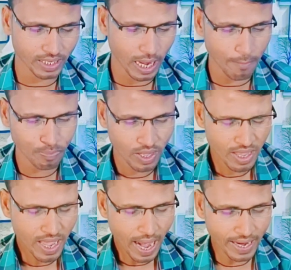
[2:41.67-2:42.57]
जाता है
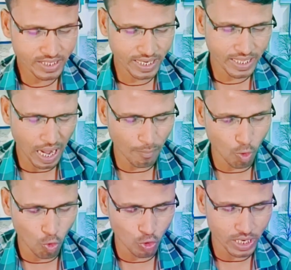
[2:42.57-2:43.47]
एंड इसके अंदर
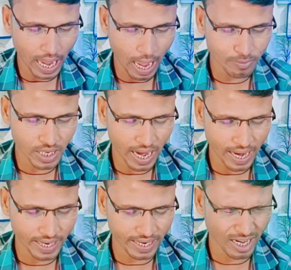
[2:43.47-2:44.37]
आपको कुछ ऐप्स
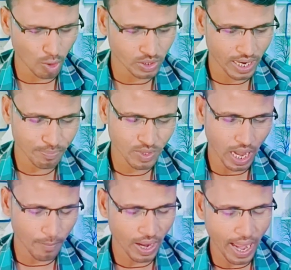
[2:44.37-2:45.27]
ऐड करने का ऑप्शन है तो
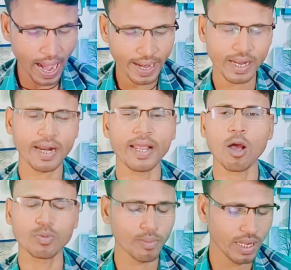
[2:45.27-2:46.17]
यहां पर ऐड करने
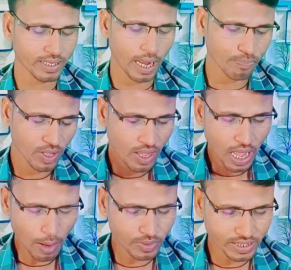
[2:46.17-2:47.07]
का ऑप्शन मिल जाता है
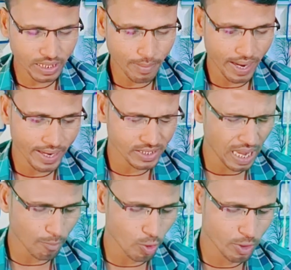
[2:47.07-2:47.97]
अब जैसे कि मैंने इस
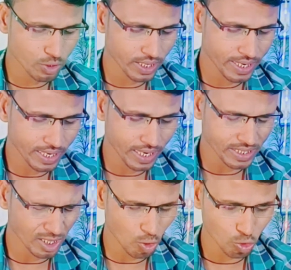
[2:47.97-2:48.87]
ऐप को यूज ही नहीं करना
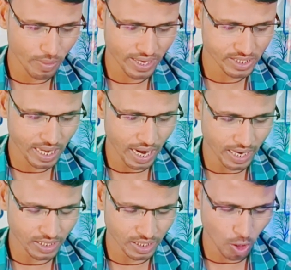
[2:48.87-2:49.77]
चाहता हूं तो मैं इसे
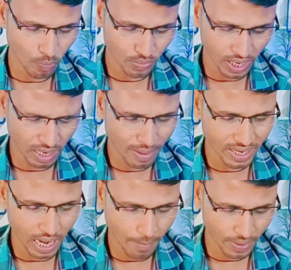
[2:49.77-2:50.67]
हटा देता हूं अगर
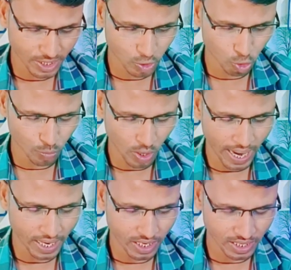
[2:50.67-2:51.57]
मैं यहां पर यूट्यूब को
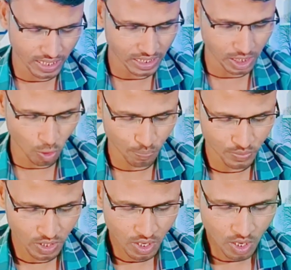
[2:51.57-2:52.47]
ऐड करना चाहता हूं
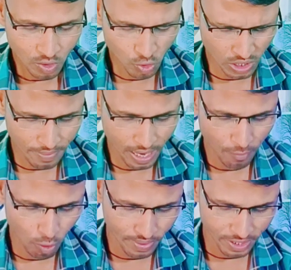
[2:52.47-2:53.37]
जो कि मेरे
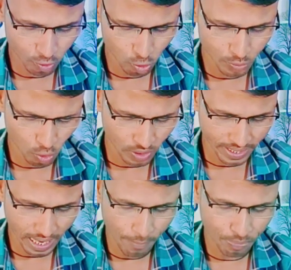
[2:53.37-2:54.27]
फोन में यूट्यूब शो
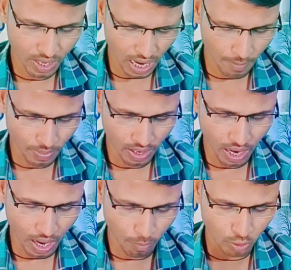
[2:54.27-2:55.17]
करेगा तो यहां पर
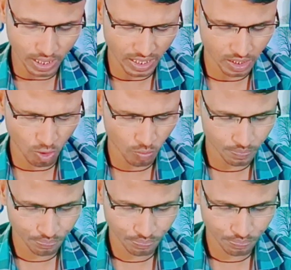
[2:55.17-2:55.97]
आपको दिखा देता हूं